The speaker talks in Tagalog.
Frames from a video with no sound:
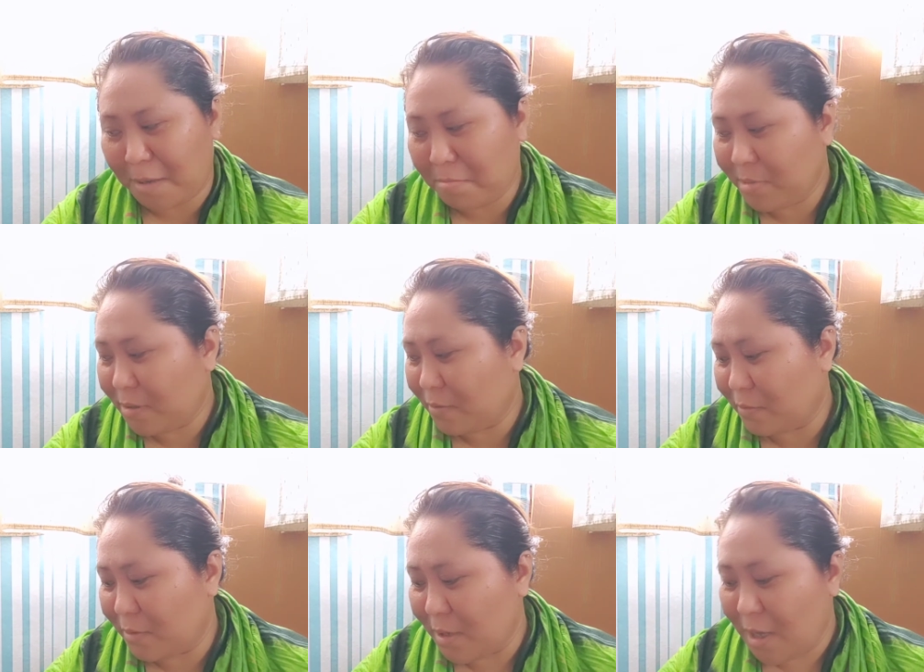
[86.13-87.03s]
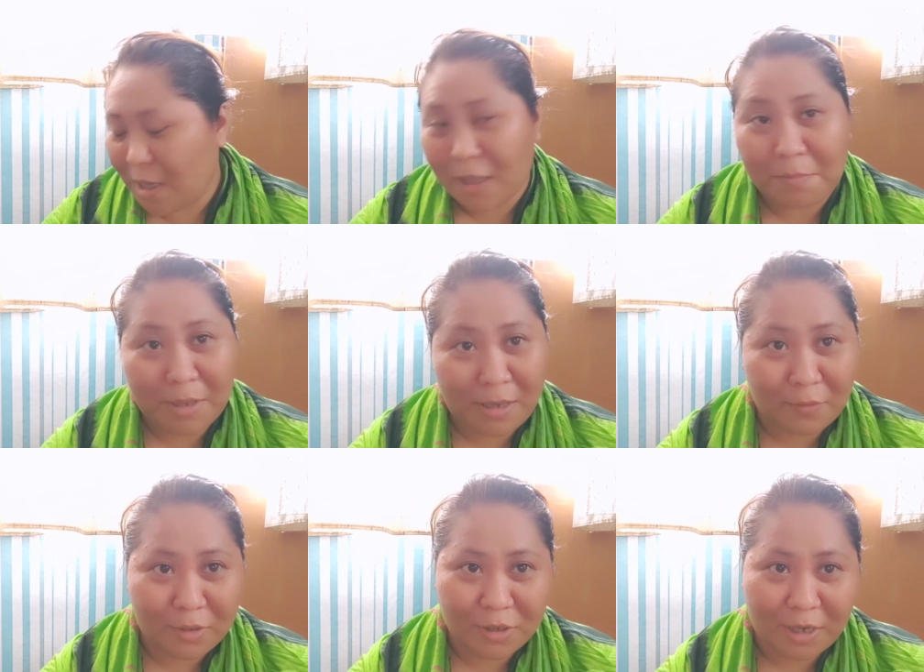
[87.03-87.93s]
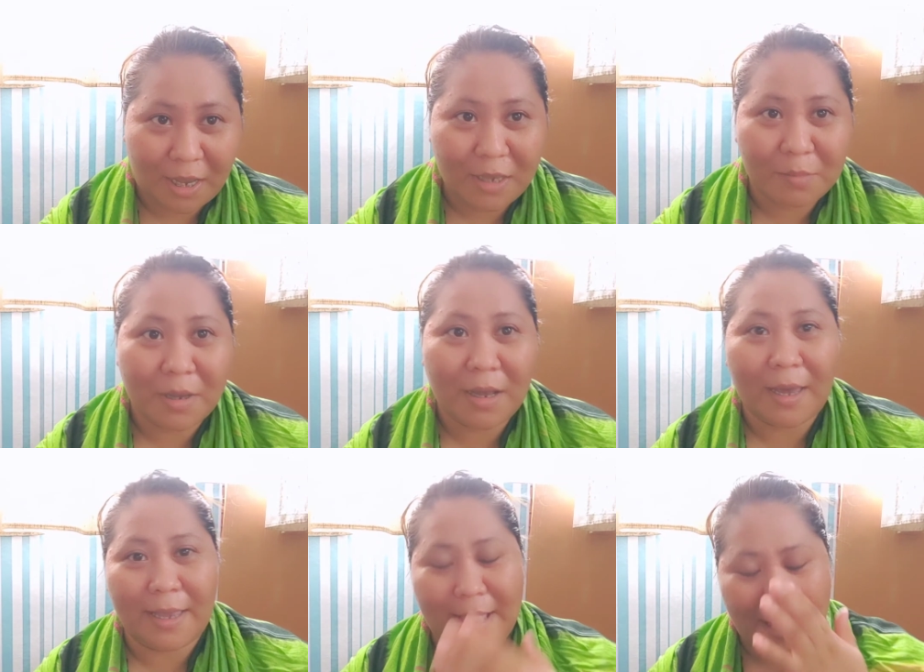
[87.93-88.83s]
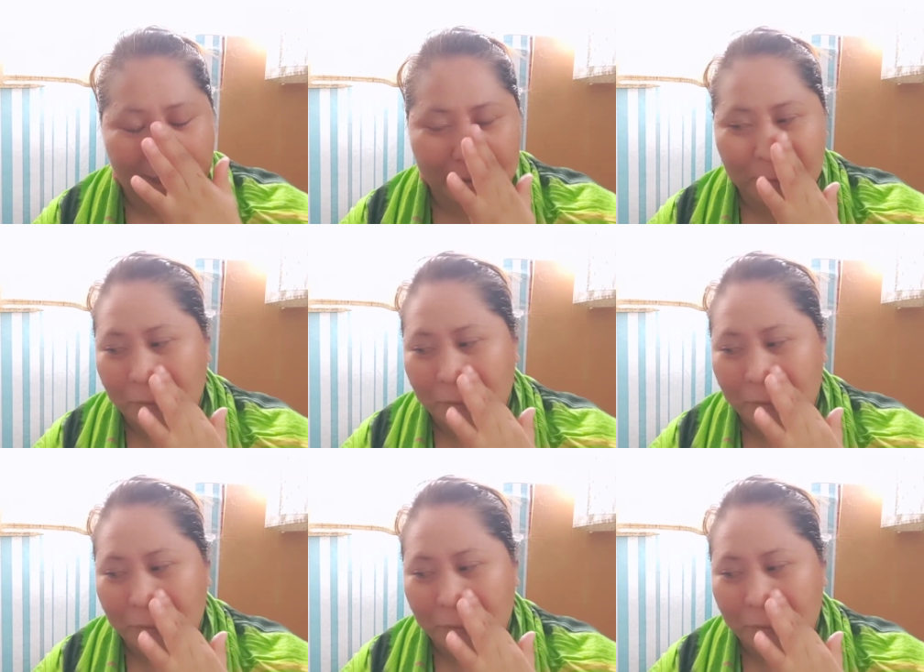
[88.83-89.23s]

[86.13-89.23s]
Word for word: So, nabili ko na siya, yung mga kailangan ko.